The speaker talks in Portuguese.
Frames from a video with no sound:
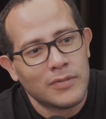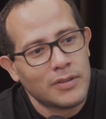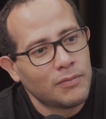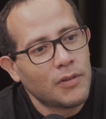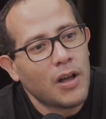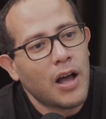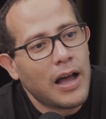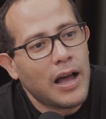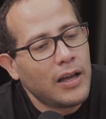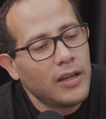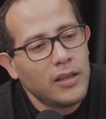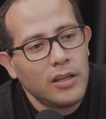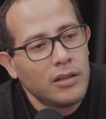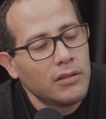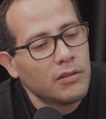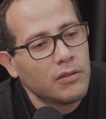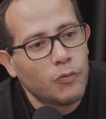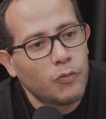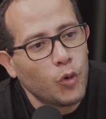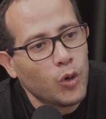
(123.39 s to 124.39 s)
Protegendo.
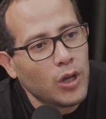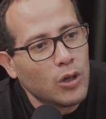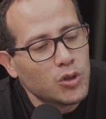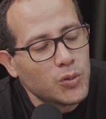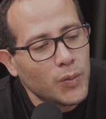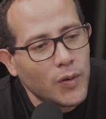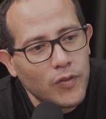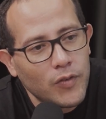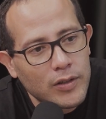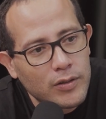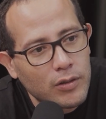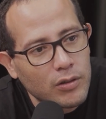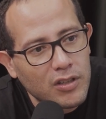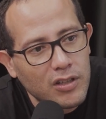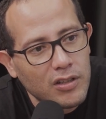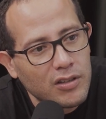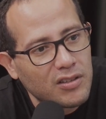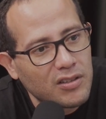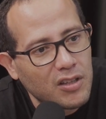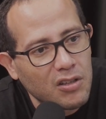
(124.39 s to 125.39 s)
Aí foi a última vez que
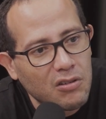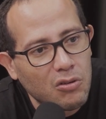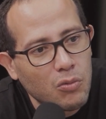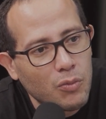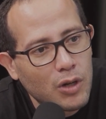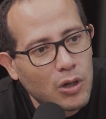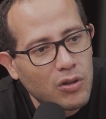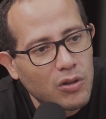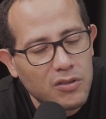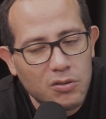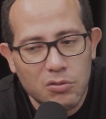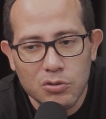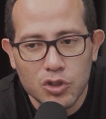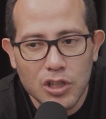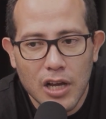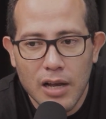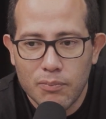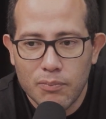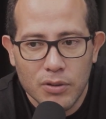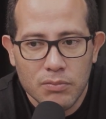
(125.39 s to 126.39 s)
eu quis ter alguma coisa
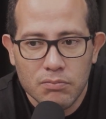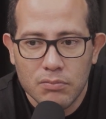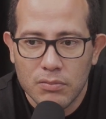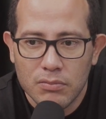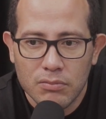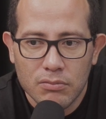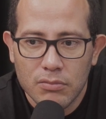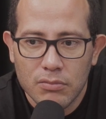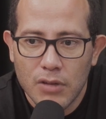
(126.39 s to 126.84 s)
com japa.